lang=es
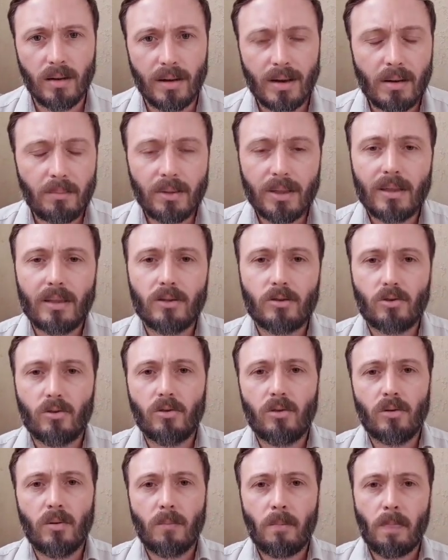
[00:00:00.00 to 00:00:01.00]
Realmente
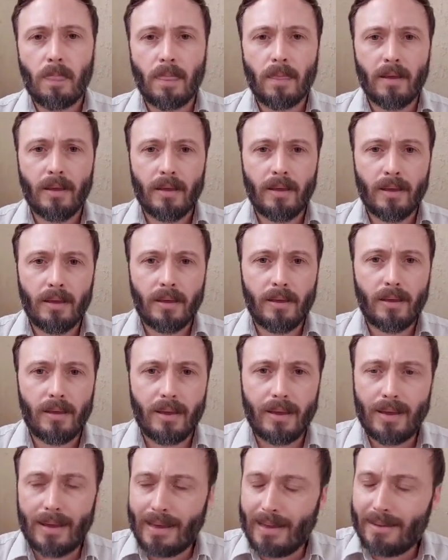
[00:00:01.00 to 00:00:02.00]
yo,
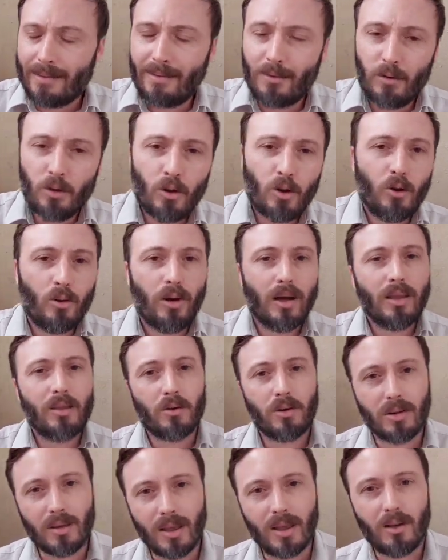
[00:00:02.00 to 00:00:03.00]
eh, en todos los años que